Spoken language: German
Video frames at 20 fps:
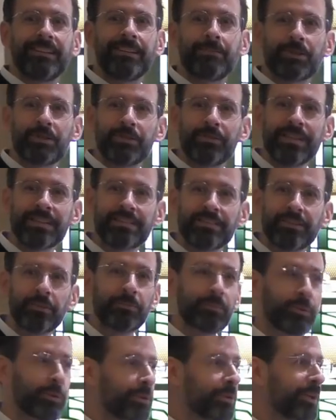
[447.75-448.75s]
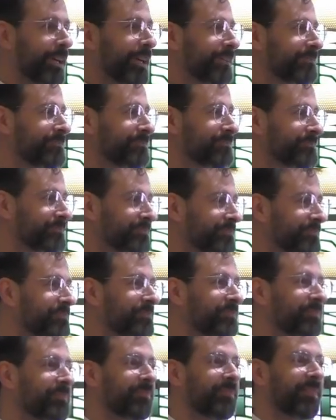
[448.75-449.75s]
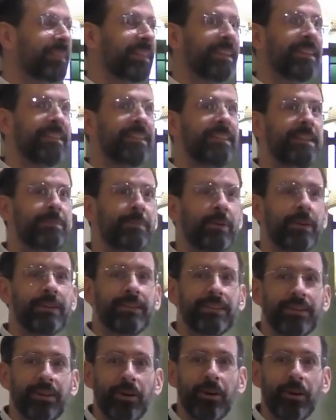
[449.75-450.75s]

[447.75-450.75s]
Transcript: Liebe Schwestern und Brüder, liebe